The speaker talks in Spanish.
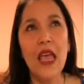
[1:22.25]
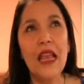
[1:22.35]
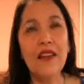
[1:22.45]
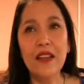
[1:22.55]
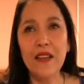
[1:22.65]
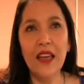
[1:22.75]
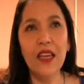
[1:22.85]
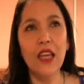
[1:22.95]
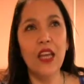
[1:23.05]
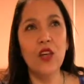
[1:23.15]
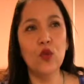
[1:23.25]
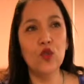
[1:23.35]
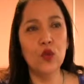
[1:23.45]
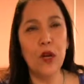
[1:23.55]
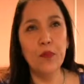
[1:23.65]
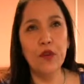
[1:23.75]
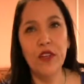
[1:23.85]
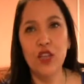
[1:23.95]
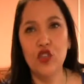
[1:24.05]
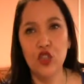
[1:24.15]
La verdad es que no es una
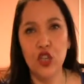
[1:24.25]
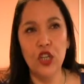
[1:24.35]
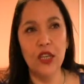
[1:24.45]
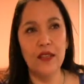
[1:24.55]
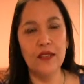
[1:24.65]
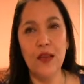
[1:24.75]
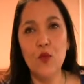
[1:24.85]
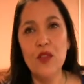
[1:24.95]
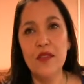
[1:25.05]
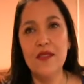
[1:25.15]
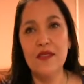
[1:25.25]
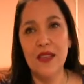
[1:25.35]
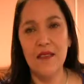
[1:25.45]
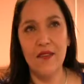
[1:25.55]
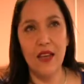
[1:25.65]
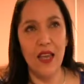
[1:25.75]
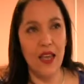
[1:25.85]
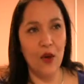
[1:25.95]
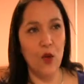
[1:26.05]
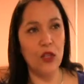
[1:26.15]
población que sea muy
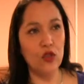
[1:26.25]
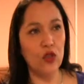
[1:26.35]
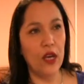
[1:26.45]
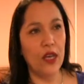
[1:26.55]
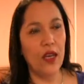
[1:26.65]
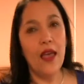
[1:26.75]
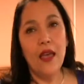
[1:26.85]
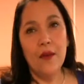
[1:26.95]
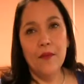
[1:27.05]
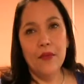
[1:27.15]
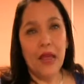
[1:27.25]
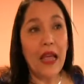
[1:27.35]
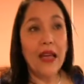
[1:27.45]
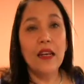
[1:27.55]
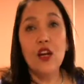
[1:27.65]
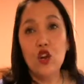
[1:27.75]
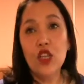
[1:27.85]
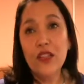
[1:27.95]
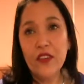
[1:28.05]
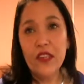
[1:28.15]
sensible en cuanto a que tengan el
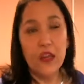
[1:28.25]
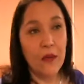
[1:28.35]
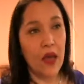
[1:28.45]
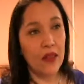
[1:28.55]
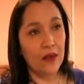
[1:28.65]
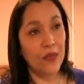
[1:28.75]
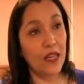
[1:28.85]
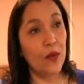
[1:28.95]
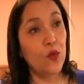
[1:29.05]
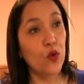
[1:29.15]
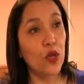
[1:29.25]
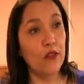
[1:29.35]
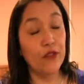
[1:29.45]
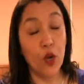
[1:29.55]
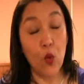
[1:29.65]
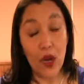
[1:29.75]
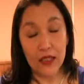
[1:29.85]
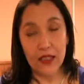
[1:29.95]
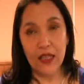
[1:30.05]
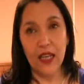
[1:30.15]
rol de víctima de manera muy
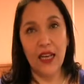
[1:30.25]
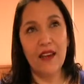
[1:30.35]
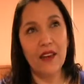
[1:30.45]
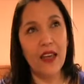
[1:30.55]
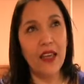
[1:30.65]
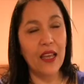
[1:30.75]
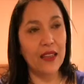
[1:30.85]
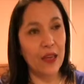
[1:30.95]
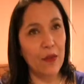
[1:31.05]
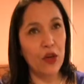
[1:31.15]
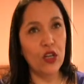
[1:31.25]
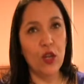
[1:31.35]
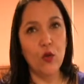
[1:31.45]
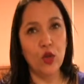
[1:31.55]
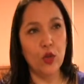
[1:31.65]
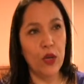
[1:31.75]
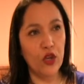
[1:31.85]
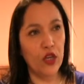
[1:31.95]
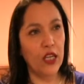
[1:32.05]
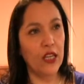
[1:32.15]
frecuente. La verdad es que el tema con el adulto
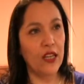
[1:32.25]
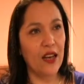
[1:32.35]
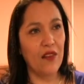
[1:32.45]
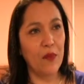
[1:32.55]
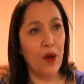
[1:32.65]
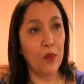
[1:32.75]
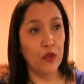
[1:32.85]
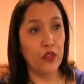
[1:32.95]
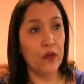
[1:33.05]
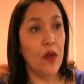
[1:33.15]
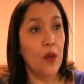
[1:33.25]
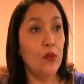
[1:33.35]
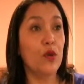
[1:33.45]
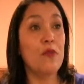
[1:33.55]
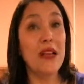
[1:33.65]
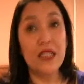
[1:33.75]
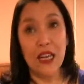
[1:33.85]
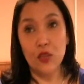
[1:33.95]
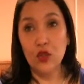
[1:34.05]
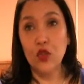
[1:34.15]
mayor en general va más por, el
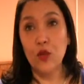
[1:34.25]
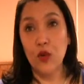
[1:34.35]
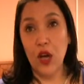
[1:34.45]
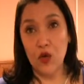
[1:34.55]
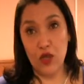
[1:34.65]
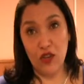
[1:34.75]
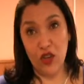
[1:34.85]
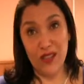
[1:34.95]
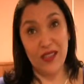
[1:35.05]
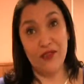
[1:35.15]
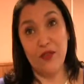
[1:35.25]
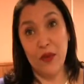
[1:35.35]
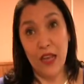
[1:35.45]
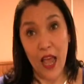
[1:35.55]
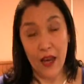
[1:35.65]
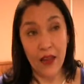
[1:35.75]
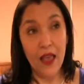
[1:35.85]
maltrato como causa de violencia familiar,